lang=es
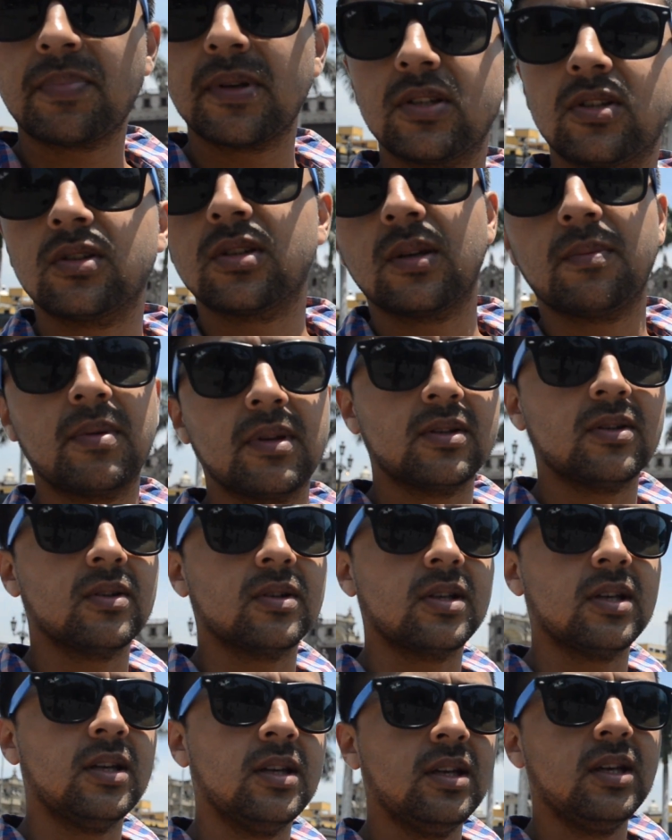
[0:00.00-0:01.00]
preciosa, preciosa.
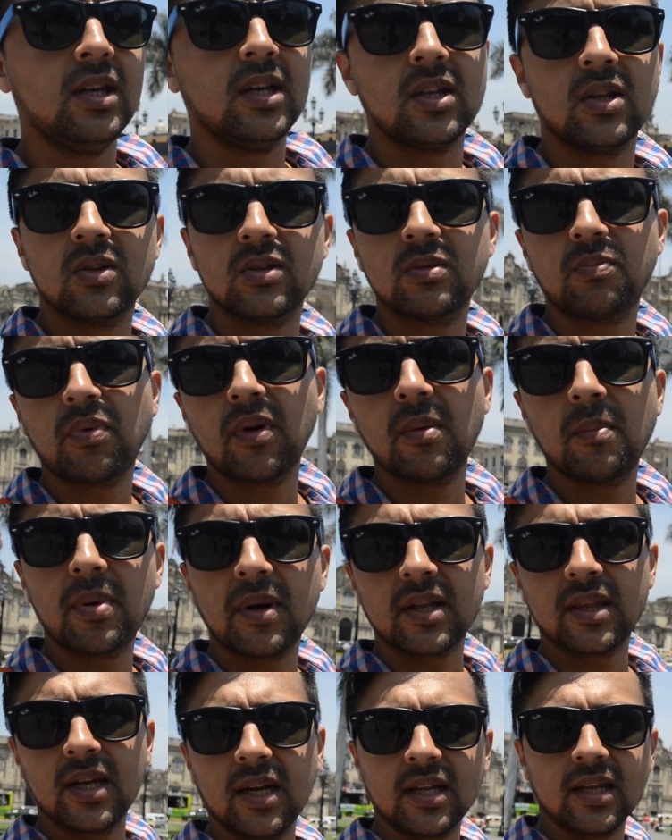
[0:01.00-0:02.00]
No se pueden
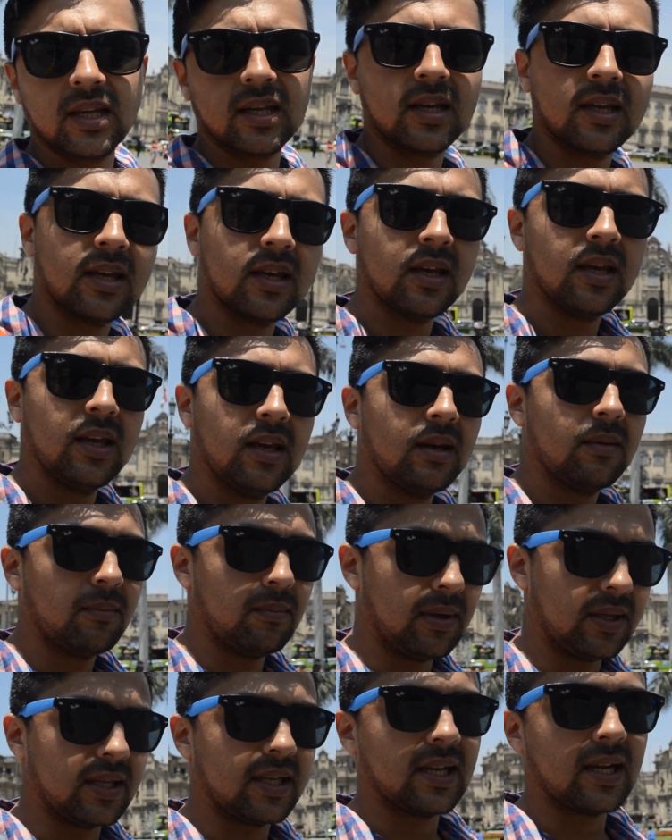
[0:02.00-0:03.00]
perder eh,
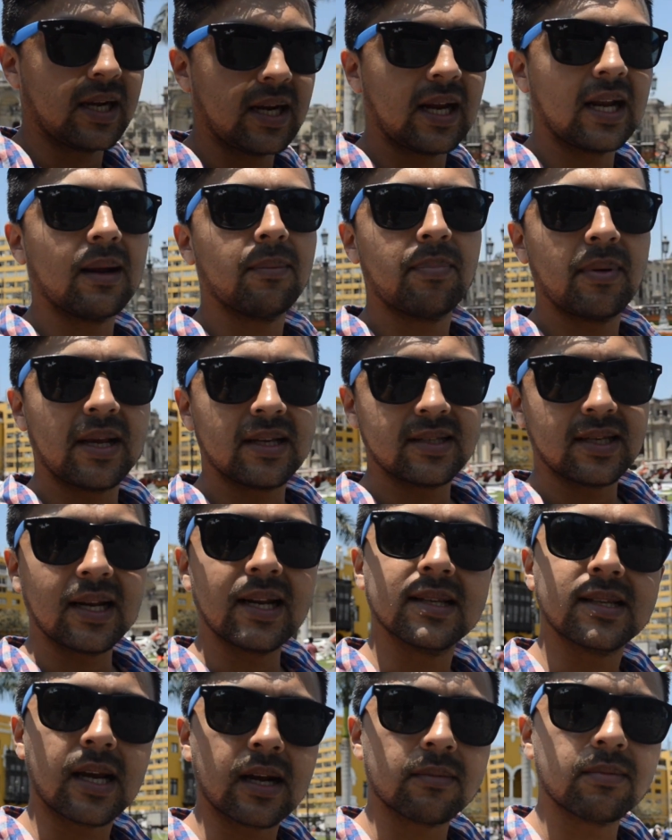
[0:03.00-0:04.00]
venir acá a la Plaza de
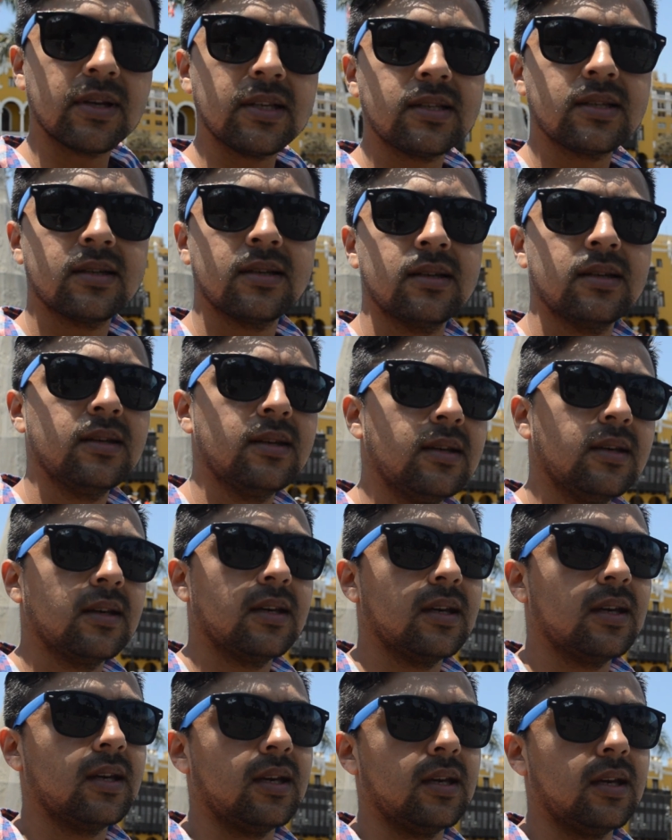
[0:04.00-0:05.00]
las Armas.
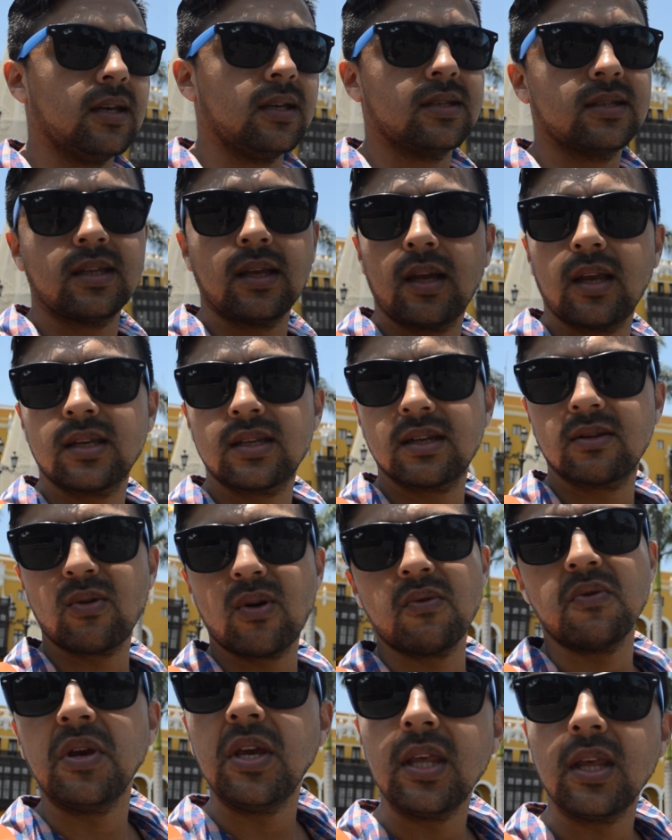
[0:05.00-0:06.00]
está lleno de
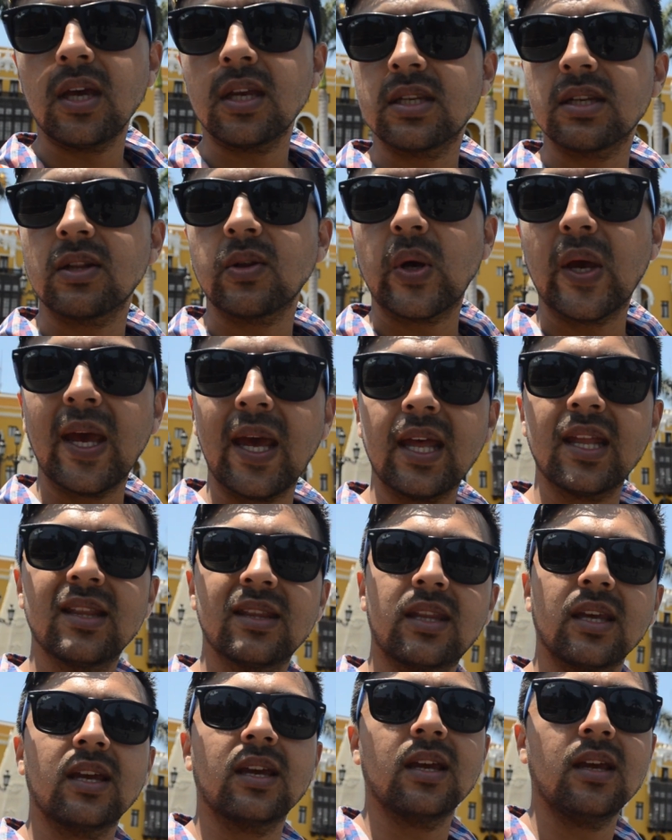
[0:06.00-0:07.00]
vida, lleno de
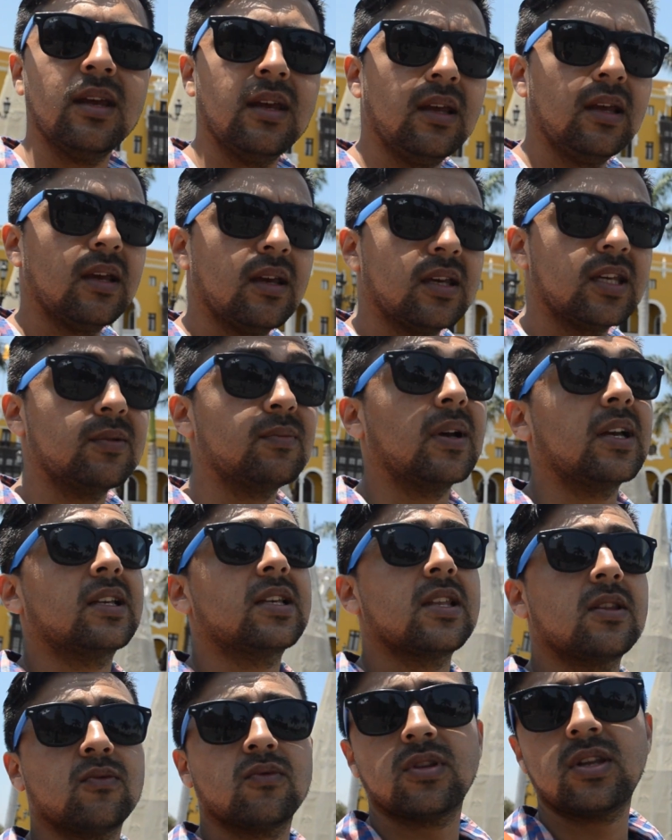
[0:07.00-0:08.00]
gente y más
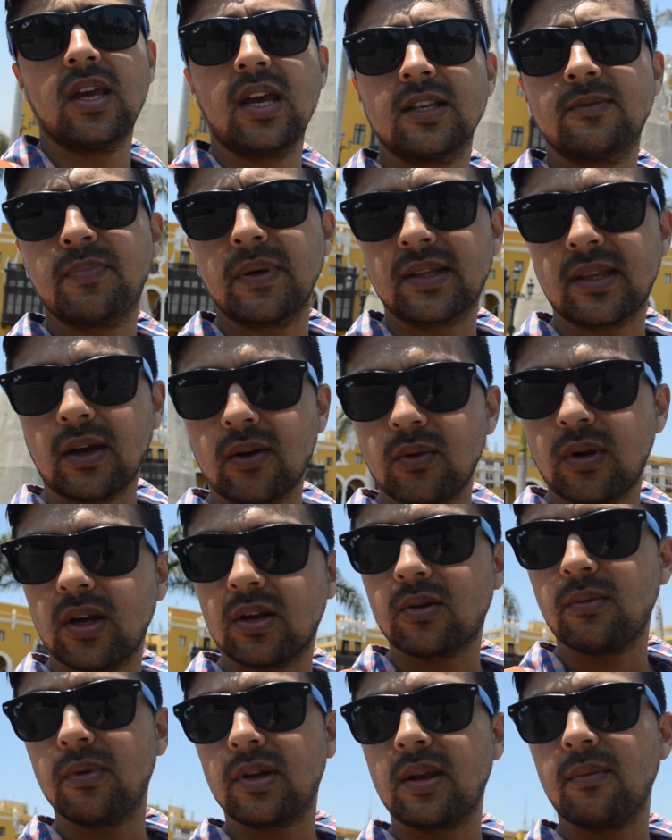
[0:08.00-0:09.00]
en un día espectacular
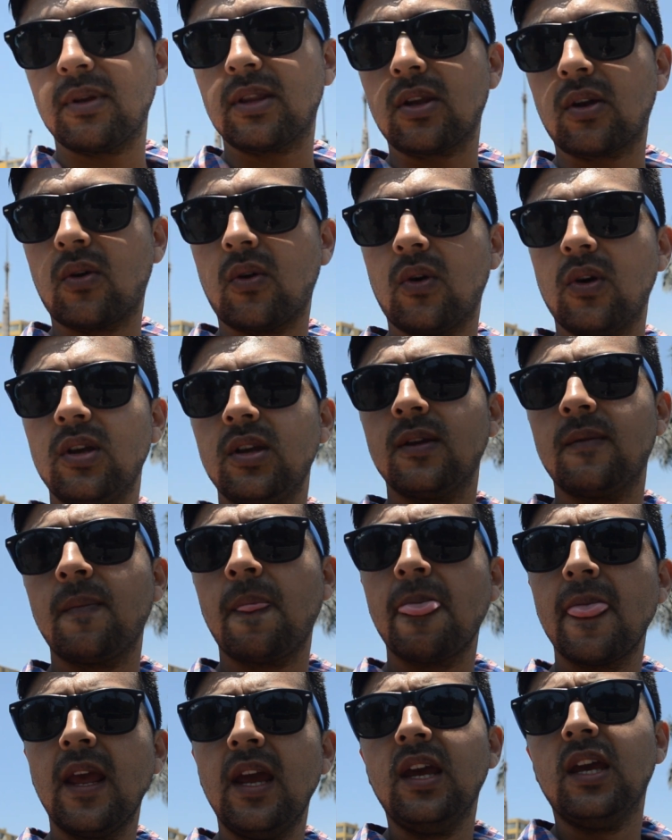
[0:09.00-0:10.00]
como el que me tocó hoy.
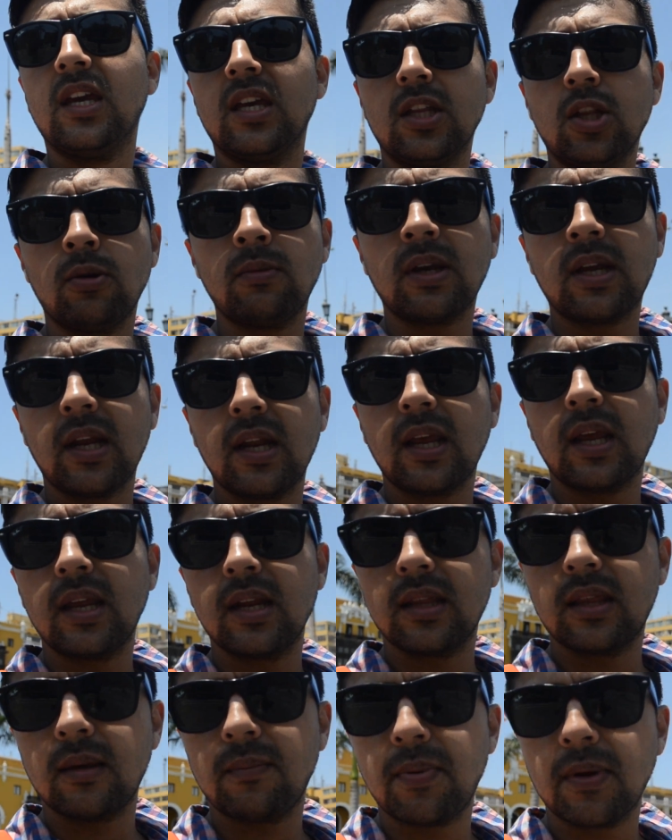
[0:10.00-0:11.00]
Y no me quería ir
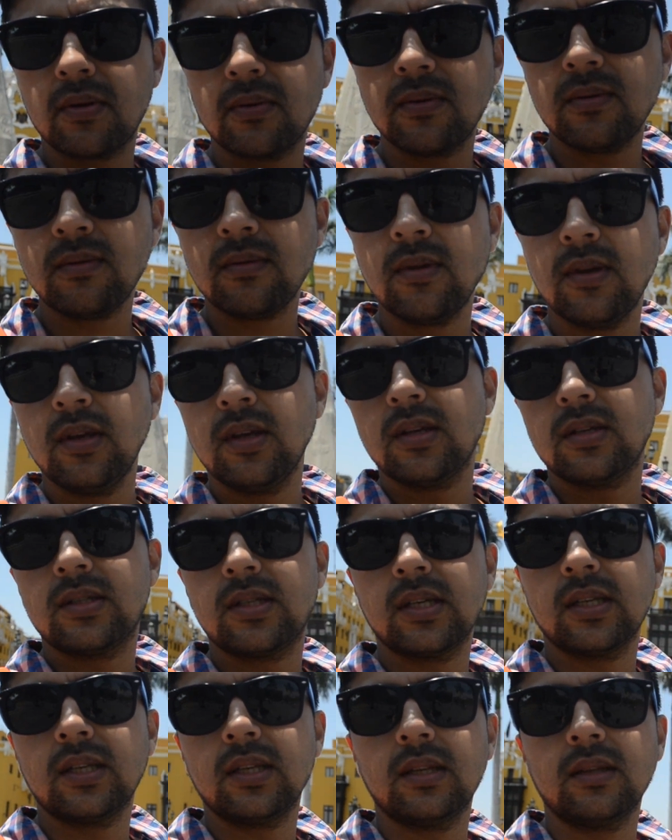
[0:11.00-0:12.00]
de Perú
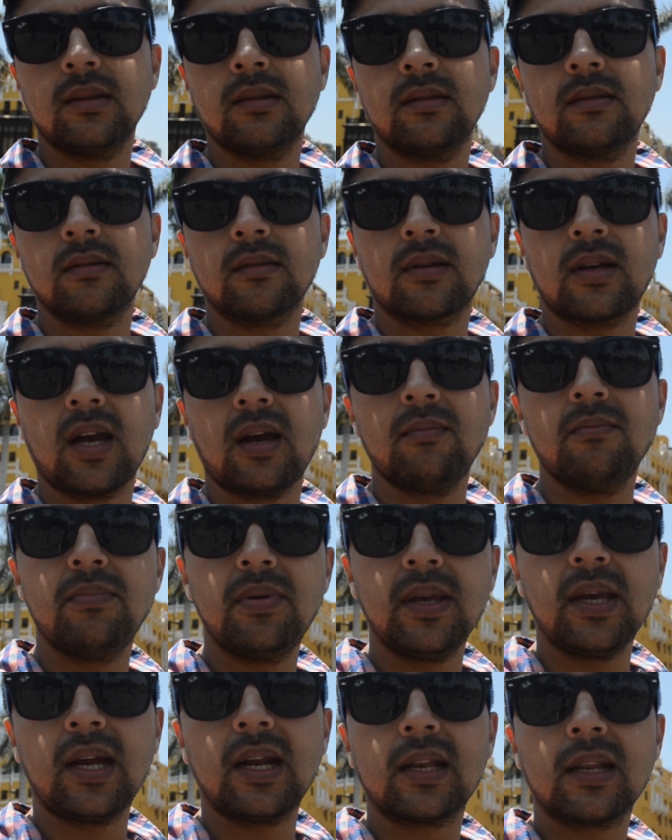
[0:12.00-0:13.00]
sin
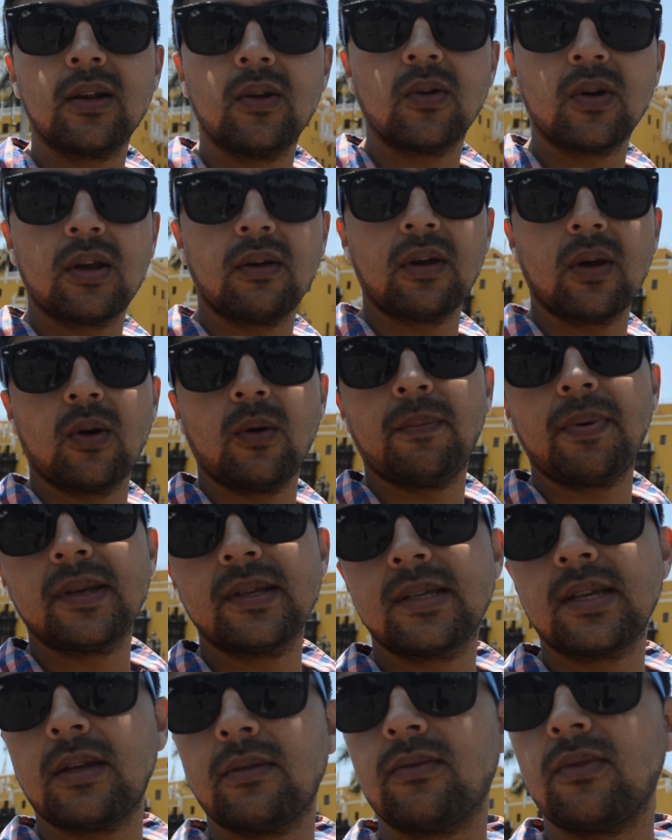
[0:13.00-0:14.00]
cambiar lo que vengo
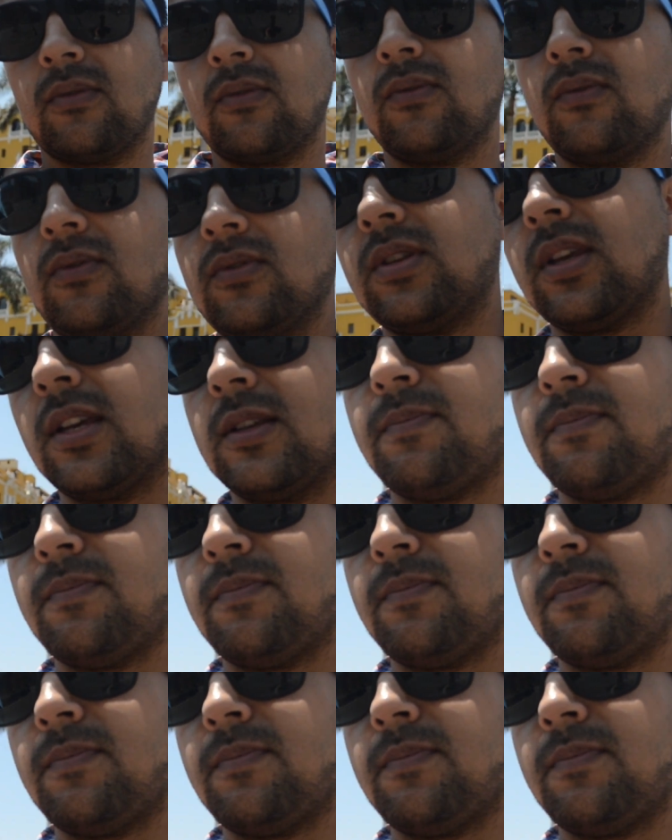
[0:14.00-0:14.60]
pensando de unos días